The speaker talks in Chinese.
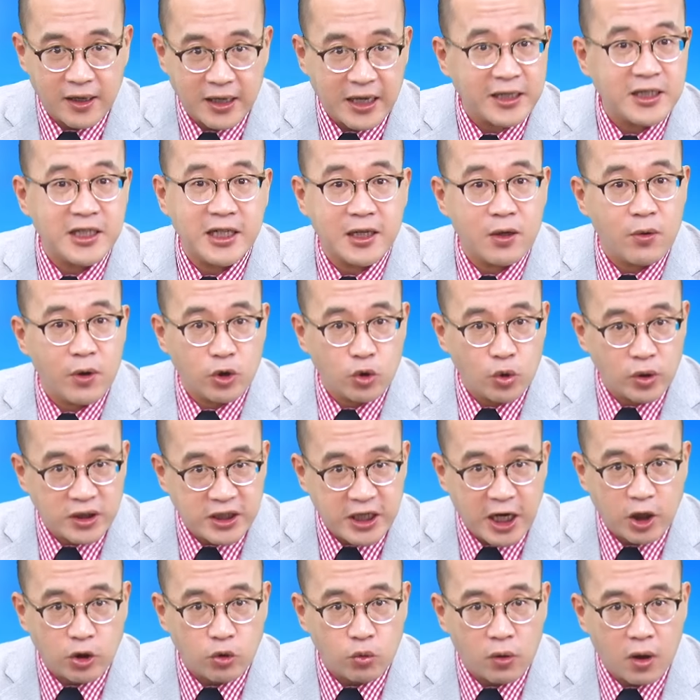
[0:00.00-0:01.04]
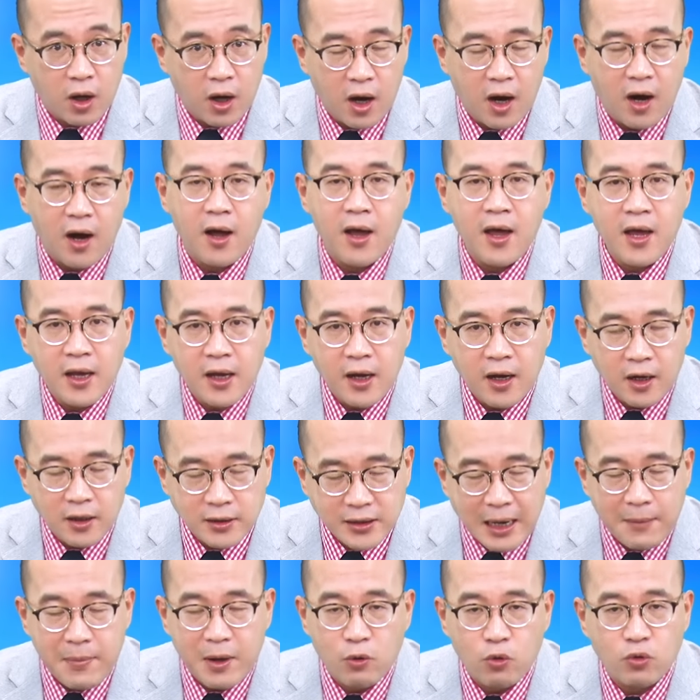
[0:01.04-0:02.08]
也请各位做截图了哈。
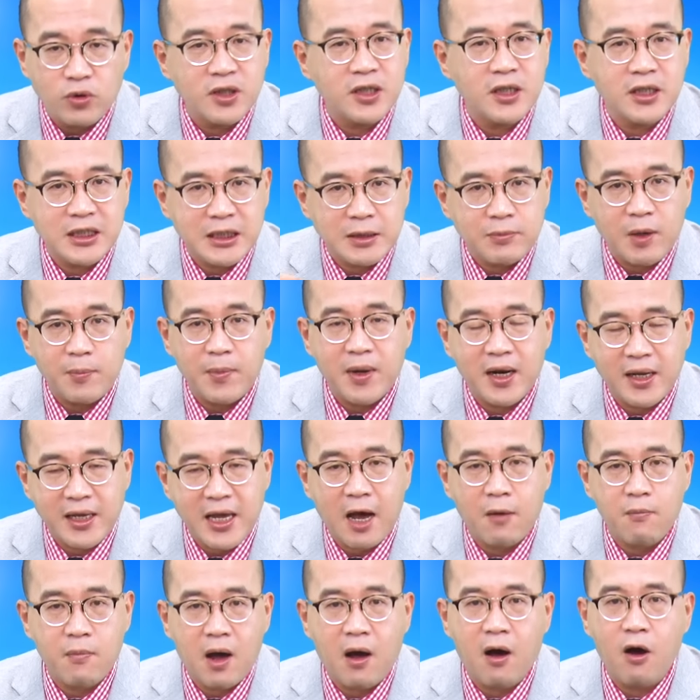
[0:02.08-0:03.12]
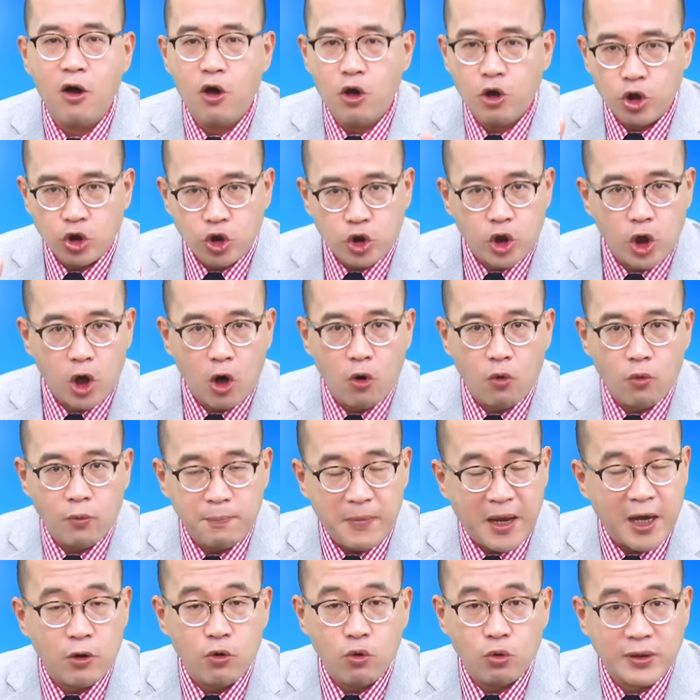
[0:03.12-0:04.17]
台北股市基本面的样貌，选
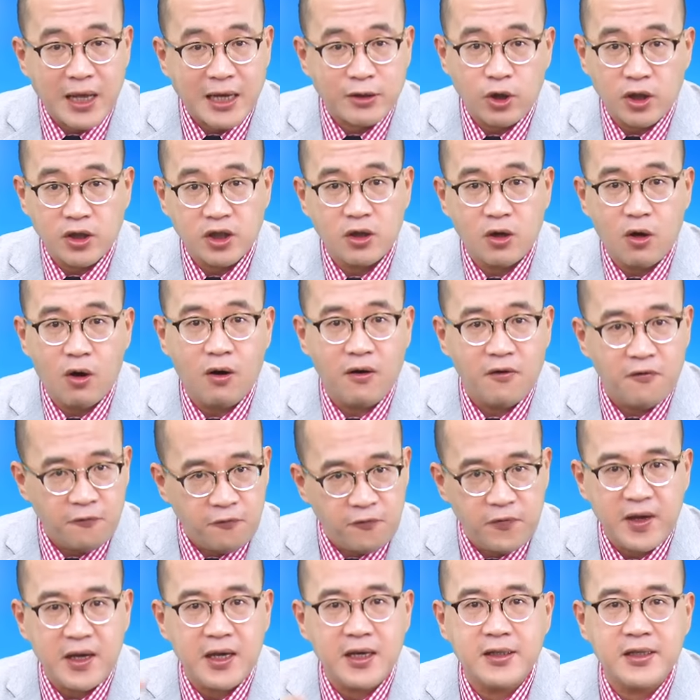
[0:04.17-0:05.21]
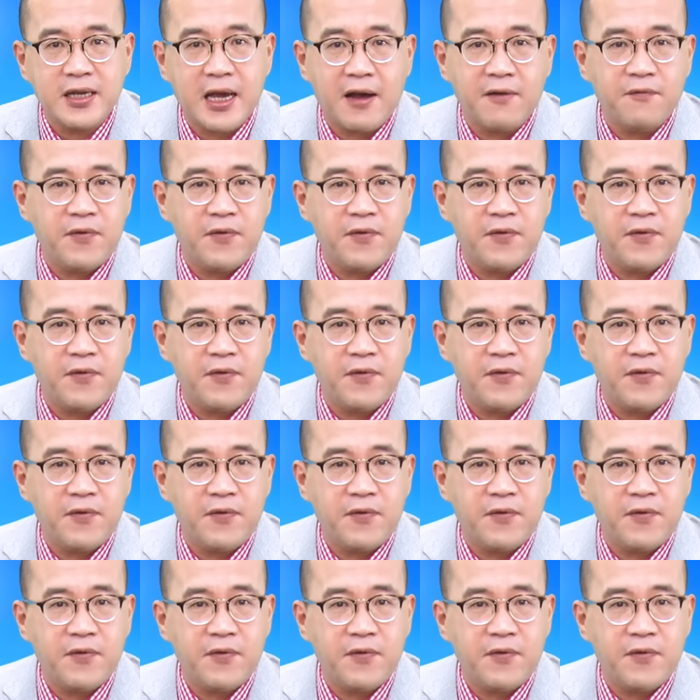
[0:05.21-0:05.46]
美股大选之后，非常